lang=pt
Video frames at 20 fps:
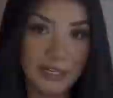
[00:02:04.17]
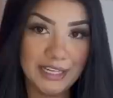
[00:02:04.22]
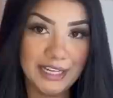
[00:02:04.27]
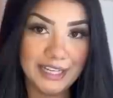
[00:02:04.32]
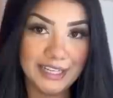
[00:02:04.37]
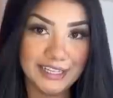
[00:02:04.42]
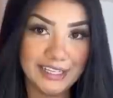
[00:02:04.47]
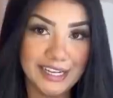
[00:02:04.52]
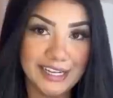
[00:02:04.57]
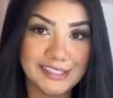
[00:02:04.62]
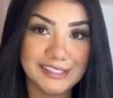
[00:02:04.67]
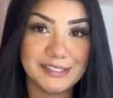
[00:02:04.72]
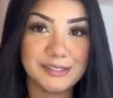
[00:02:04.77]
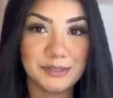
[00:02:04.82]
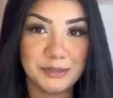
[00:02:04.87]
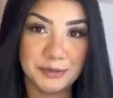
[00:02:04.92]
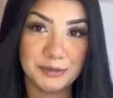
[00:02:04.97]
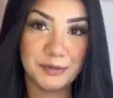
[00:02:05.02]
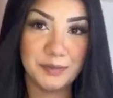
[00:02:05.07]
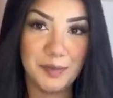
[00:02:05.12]
negas,
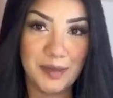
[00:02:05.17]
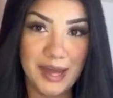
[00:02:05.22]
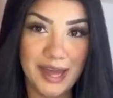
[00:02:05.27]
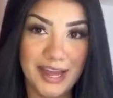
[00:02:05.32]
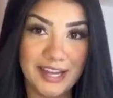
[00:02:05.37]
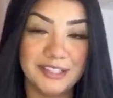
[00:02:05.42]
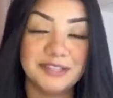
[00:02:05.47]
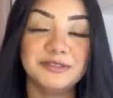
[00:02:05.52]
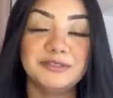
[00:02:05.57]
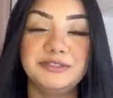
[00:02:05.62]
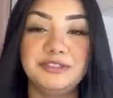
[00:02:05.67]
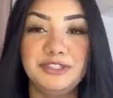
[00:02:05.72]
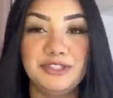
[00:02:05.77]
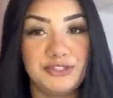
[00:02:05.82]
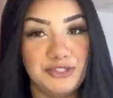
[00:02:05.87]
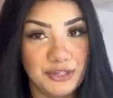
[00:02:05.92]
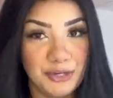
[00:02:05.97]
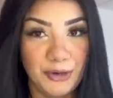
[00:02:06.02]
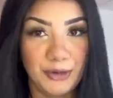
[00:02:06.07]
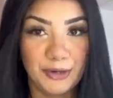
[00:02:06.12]
tudo bem? No vídeo
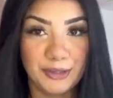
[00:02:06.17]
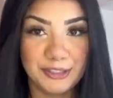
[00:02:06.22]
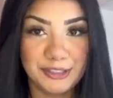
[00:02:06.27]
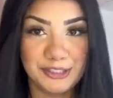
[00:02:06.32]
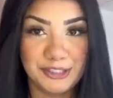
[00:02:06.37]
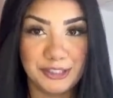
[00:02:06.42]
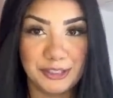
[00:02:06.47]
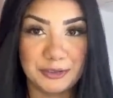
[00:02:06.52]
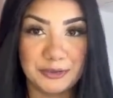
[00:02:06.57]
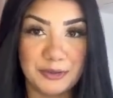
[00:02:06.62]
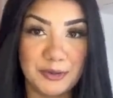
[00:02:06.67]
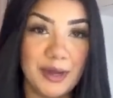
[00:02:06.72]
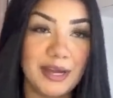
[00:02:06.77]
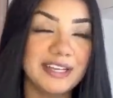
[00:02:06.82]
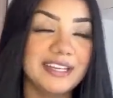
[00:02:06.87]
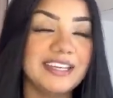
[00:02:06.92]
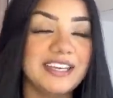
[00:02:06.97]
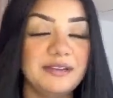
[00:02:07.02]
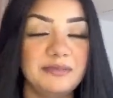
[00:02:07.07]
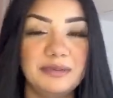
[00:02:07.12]
de hoje eu tô
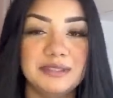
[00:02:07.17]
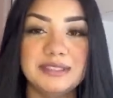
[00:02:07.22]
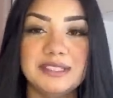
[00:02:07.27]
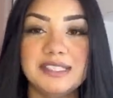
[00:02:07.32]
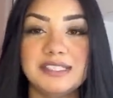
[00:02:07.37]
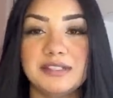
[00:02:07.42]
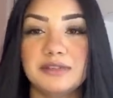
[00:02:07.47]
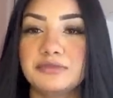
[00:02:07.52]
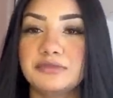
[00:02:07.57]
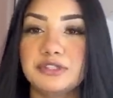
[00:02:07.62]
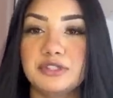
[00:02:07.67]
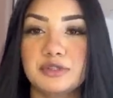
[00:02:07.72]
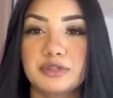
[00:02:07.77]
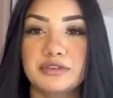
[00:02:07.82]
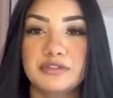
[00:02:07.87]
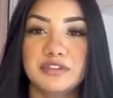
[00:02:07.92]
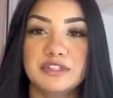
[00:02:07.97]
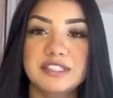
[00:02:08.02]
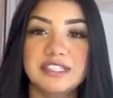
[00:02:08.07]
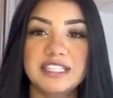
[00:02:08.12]
aqui para trazer um vídeo que
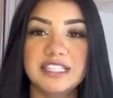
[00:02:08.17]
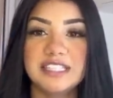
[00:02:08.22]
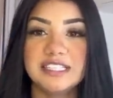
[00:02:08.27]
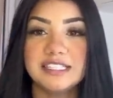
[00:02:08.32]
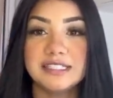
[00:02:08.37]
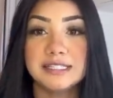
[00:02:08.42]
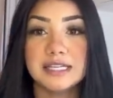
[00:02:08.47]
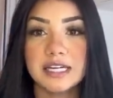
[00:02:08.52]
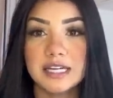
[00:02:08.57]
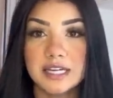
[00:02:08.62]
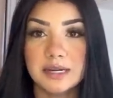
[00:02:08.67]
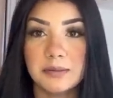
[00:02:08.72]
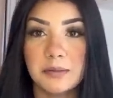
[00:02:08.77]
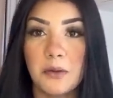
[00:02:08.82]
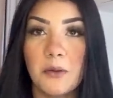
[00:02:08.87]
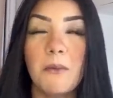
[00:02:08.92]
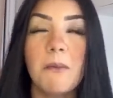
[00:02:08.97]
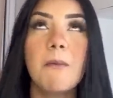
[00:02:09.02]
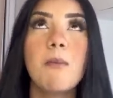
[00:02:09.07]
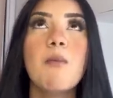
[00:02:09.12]
vocês
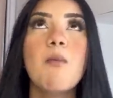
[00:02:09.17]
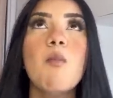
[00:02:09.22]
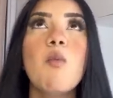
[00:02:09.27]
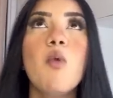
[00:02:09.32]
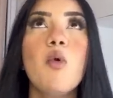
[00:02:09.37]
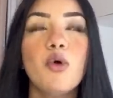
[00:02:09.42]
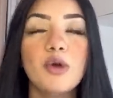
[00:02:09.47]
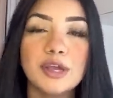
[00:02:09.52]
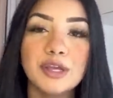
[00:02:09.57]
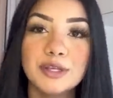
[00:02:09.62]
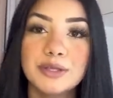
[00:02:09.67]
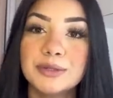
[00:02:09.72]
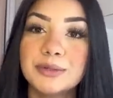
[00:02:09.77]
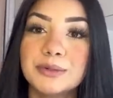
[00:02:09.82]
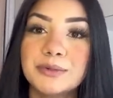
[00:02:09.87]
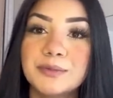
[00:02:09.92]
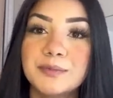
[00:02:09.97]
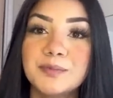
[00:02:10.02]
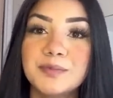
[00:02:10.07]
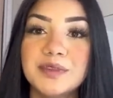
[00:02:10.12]
amam
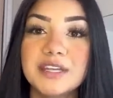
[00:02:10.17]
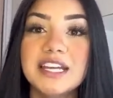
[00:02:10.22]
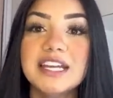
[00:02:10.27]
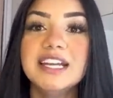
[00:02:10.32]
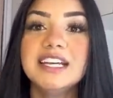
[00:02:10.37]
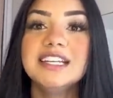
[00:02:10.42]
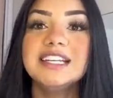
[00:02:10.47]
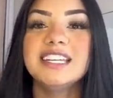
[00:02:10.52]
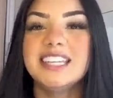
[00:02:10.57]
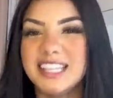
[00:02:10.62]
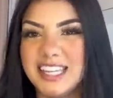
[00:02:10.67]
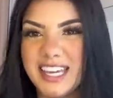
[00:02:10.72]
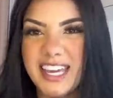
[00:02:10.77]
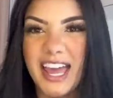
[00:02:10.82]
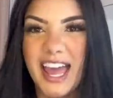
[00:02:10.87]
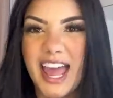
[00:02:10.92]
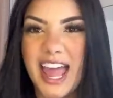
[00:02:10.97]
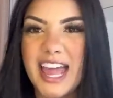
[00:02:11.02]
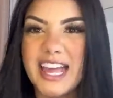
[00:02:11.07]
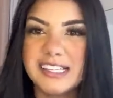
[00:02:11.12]
muito, que
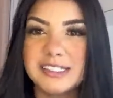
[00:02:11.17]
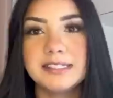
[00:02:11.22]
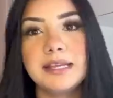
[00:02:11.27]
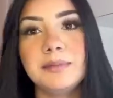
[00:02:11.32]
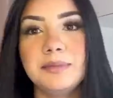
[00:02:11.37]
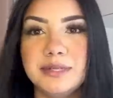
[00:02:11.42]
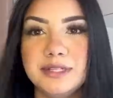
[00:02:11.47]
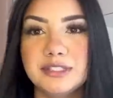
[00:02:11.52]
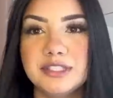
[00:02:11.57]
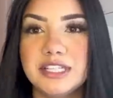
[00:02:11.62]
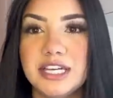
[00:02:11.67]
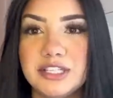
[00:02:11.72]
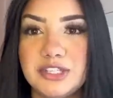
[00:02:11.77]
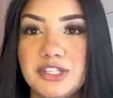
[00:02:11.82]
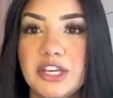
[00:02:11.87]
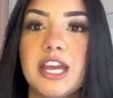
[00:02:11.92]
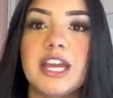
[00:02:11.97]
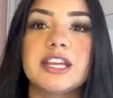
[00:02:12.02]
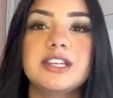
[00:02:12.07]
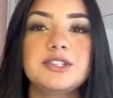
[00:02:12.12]
é recebidos da
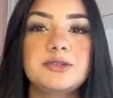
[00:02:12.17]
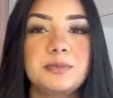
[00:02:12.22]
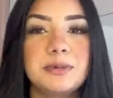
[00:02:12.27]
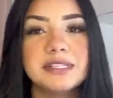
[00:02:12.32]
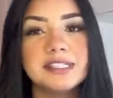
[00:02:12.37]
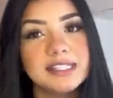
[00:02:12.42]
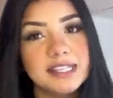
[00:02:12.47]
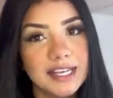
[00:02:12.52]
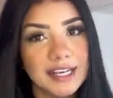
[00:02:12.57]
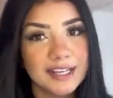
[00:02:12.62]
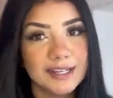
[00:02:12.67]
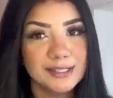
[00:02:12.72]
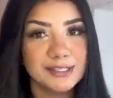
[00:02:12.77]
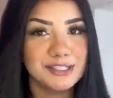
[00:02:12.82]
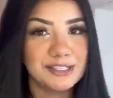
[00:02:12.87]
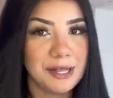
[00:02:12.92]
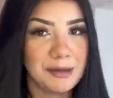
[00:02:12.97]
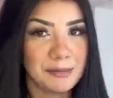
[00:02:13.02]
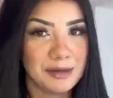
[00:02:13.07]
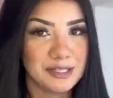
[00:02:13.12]
Shein, tipo assim, hoje
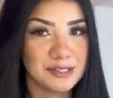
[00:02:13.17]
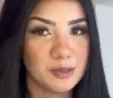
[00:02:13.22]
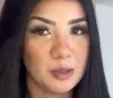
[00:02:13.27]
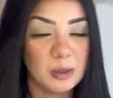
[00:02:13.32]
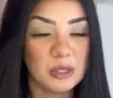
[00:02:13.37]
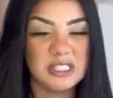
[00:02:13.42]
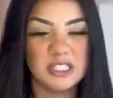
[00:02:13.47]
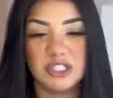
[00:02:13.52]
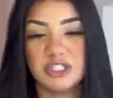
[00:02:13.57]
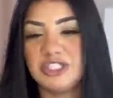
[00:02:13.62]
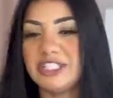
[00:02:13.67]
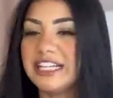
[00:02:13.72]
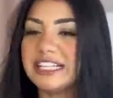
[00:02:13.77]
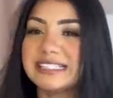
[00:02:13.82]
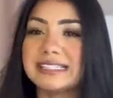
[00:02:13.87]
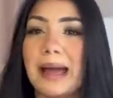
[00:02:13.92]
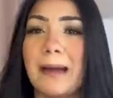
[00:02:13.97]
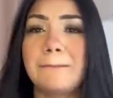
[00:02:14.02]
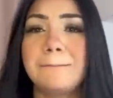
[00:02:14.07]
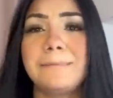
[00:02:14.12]
tem mais coisas, hoje tem
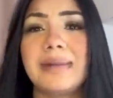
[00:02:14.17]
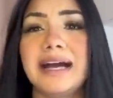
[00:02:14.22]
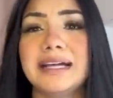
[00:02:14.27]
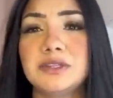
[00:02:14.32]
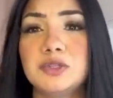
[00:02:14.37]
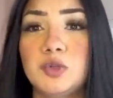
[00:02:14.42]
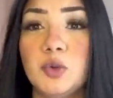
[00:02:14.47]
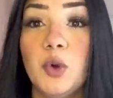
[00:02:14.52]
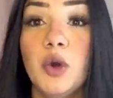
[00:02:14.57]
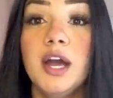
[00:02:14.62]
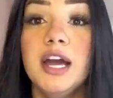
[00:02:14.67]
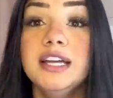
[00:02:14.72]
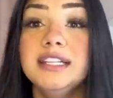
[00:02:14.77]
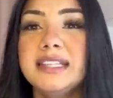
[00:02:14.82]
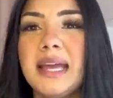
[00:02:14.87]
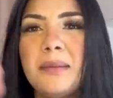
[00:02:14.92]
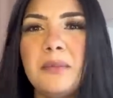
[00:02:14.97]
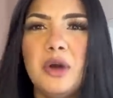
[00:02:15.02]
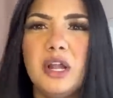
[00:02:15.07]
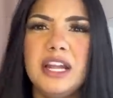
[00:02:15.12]
sapato,
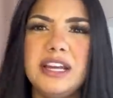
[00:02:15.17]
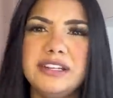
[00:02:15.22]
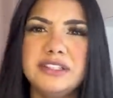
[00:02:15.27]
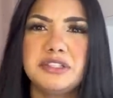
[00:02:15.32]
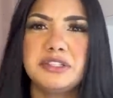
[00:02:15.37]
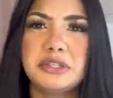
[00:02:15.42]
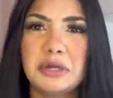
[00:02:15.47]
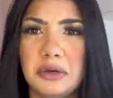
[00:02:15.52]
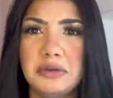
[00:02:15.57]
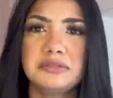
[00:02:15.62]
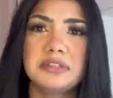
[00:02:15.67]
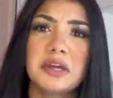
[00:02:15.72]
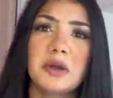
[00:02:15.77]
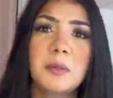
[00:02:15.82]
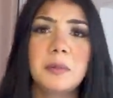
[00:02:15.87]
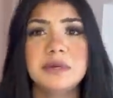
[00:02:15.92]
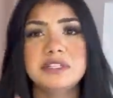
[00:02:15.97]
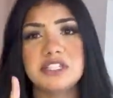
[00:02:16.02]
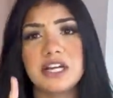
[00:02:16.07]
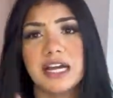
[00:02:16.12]
tem moletom, tem
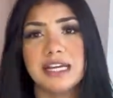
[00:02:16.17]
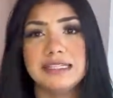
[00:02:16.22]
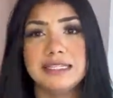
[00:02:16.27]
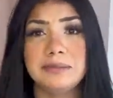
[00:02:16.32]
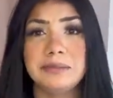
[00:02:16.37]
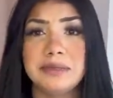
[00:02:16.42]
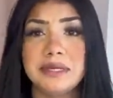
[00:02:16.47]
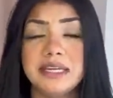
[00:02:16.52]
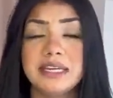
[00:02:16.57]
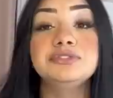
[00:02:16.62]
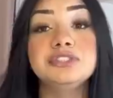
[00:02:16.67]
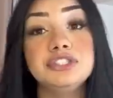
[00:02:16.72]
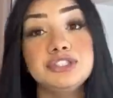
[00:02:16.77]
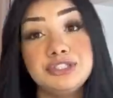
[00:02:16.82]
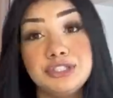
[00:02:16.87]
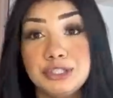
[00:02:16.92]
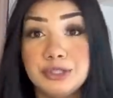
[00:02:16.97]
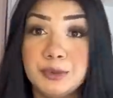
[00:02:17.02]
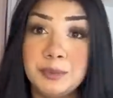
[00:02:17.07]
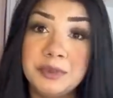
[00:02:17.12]
roupa de academia,
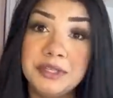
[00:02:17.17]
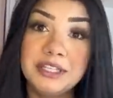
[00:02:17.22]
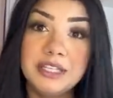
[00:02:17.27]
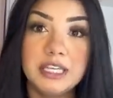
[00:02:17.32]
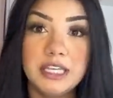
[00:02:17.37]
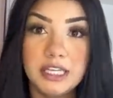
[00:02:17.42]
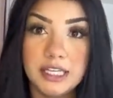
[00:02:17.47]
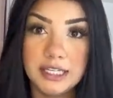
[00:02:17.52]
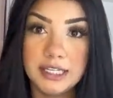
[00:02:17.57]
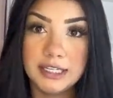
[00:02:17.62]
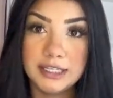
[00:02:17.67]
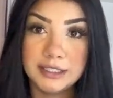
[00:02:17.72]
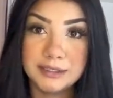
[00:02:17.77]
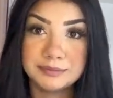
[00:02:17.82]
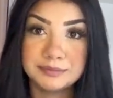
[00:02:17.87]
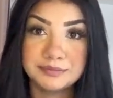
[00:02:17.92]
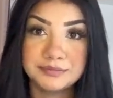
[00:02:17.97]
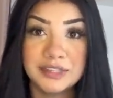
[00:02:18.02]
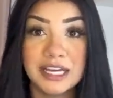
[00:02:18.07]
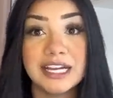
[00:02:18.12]
vestido, biquíni,
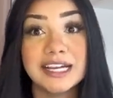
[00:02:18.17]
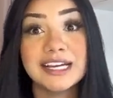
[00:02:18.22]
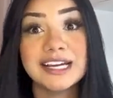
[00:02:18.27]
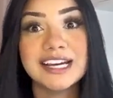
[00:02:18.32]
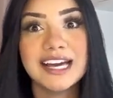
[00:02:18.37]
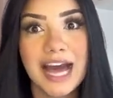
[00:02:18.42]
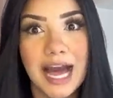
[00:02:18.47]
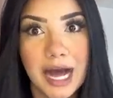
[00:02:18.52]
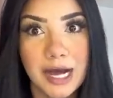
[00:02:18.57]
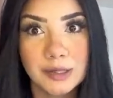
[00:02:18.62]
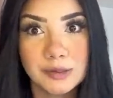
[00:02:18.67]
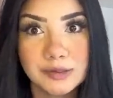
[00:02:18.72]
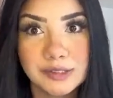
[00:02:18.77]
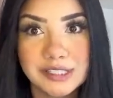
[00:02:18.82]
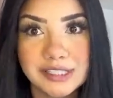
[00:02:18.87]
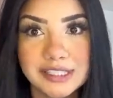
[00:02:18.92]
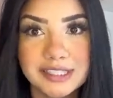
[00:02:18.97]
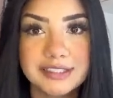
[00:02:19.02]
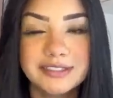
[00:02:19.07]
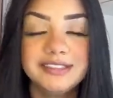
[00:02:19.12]

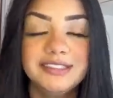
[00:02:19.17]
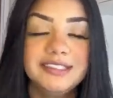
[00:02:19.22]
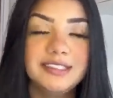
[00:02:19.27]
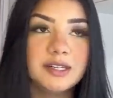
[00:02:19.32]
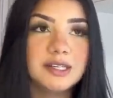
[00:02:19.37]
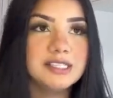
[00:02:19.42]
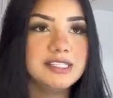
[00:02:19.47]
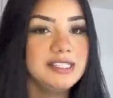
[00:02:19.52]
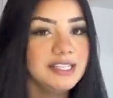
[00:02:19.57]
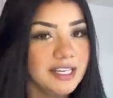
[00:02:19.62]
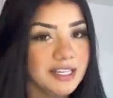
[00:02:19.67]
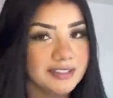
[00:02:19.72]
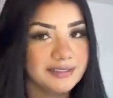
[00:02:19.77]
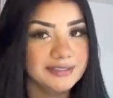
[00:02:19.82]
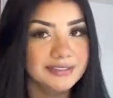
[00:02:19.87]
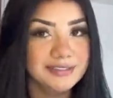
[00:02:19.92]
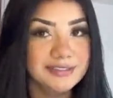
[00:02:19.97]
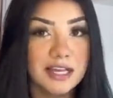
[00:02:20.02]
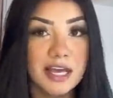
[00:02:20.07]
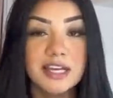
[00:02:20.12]
calça. Então assim,
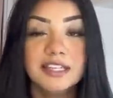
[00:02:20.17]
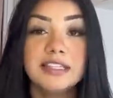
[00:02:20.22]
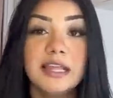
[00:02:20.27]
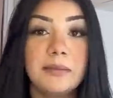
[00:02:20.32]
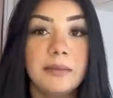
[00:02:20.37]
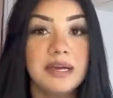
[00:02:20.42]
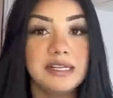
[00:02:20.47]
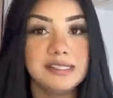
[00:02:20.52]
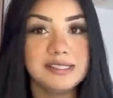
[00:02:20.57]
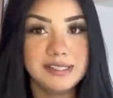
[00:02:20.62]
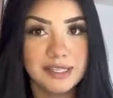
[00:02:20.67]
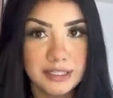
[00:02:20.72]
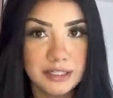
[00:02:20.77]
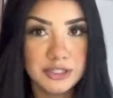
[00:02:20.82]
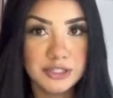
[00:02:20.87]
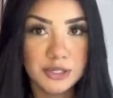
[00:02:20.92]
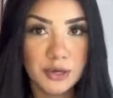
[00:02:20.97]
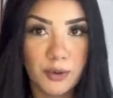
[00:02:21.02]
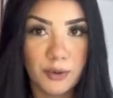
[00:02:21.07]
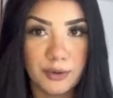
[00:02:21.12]
tem
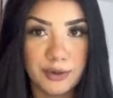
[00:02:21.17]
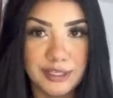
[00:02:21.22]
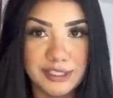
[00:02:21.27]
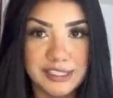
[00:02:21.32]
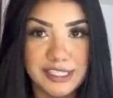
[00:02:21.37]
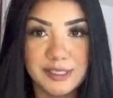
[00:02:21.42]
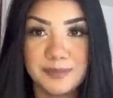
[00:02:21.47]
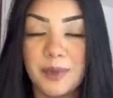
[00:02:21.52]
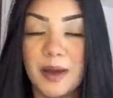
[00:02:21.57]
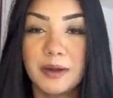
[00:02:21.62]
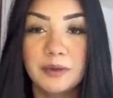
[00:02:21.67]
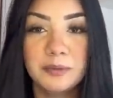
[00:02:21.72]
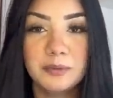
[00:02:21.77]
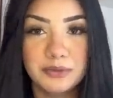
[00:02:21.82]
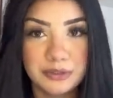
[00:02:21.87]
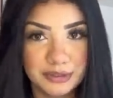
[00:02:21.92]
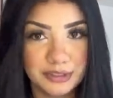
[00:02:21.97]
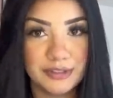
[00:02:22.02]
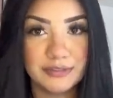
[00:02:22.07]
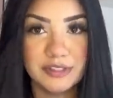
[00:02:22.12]
bastante coisa, espero
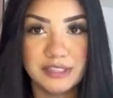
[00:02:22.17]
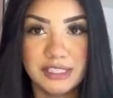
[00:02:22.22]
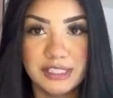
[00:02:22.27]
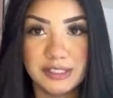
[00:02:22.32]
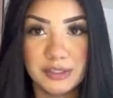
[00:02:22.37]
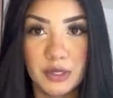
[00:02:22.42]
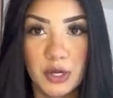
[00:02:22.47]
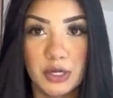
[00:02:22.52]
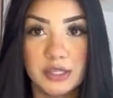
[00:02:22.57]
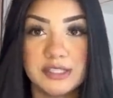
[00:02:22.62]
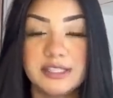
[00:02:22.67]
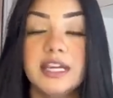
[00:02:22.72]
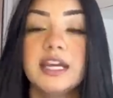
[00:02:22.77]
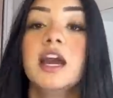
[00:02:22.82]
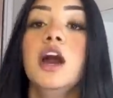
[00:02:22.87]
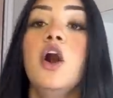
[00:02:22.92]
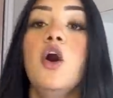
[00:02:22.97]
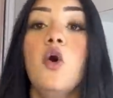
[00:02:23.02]
muito que vocês gostem.